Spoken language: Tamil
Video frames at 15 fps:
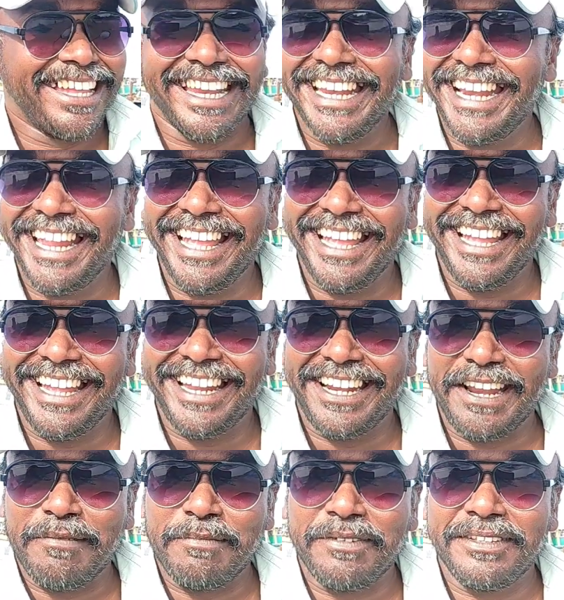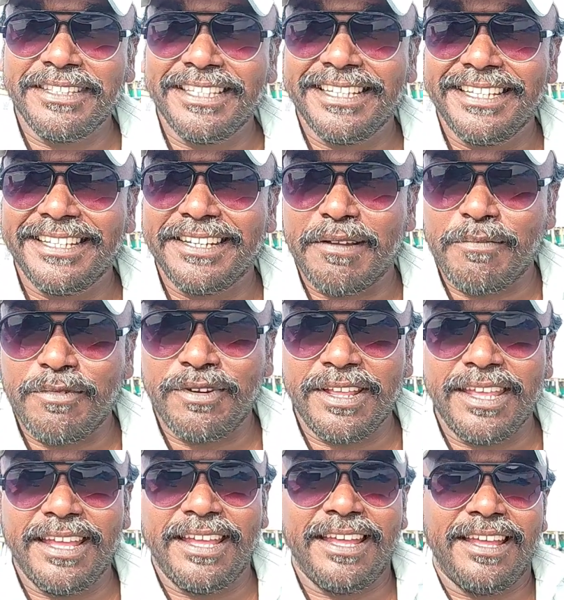என்னென்னா நம்ம வந்து
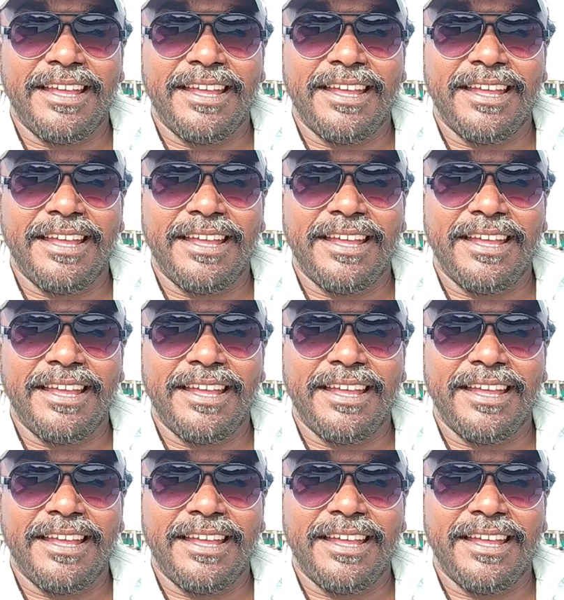நம்மளுடைய